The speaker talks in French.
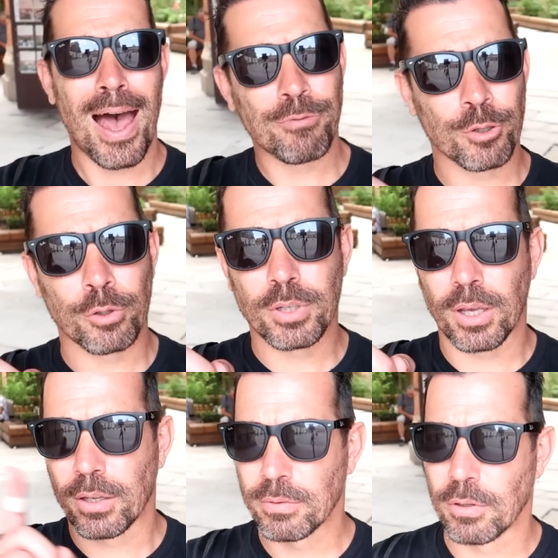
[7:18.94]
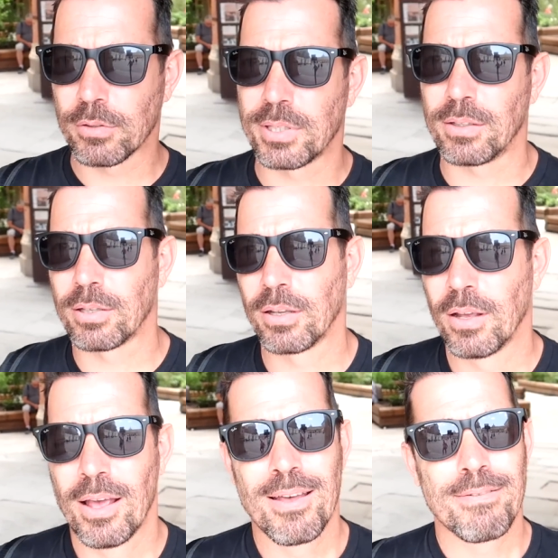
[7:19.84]
Avant de rentrer dans cette
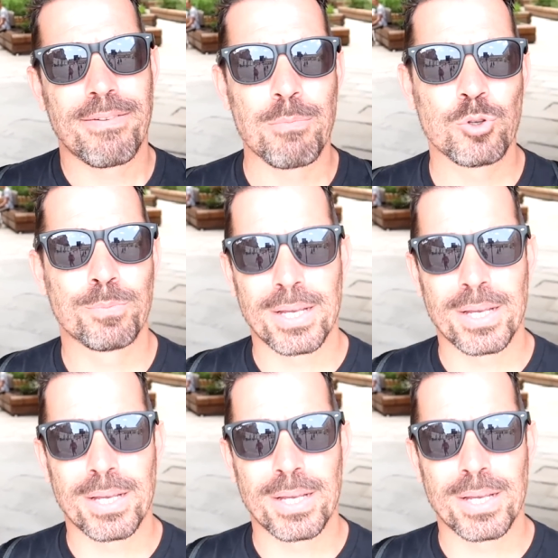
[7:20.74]
fameuse